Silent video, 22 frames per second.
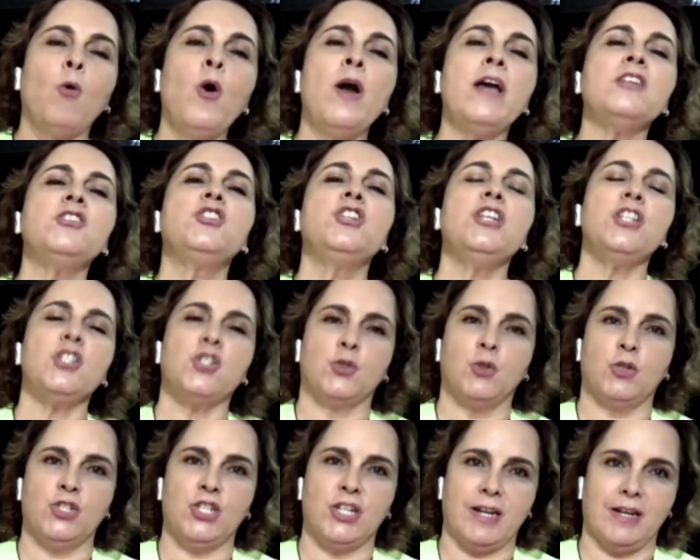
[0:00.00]
o
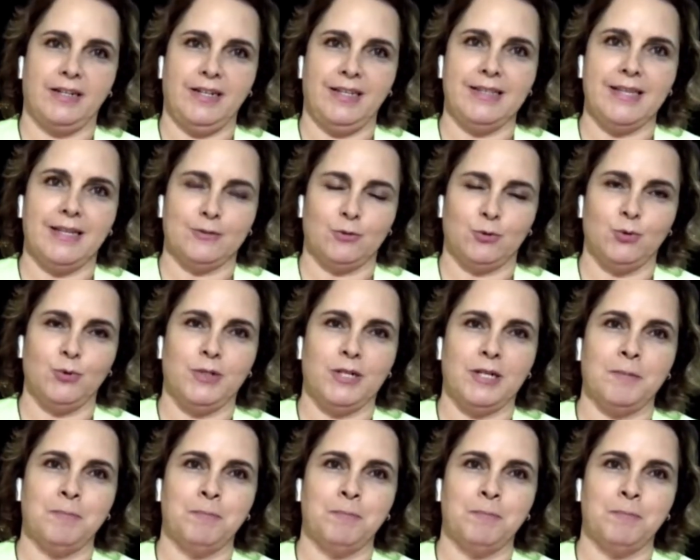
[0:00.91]
registro de candidatura.